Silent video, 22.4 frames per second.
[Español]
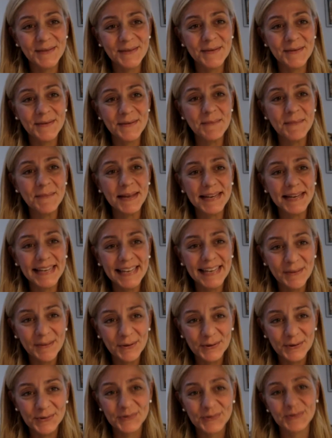y
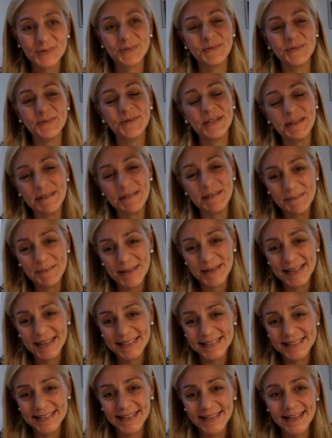bienvenidos una vez
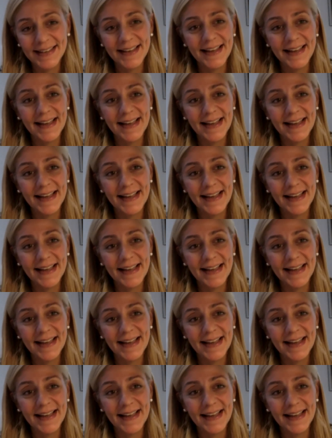más